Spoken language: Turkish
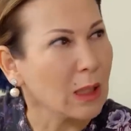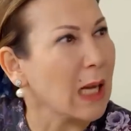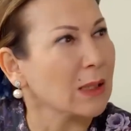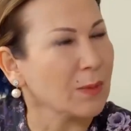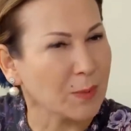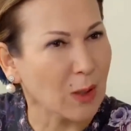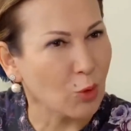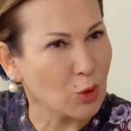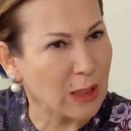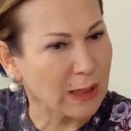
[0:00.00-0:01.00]
Kalkıp
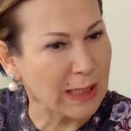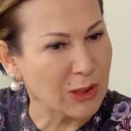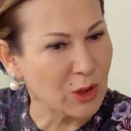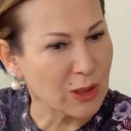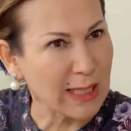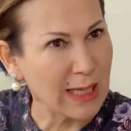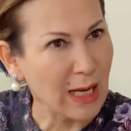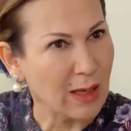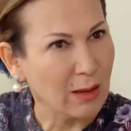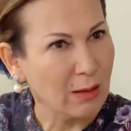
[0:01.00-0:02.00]
da kocanı
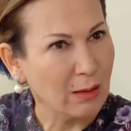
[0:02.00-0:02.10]
geçirsene.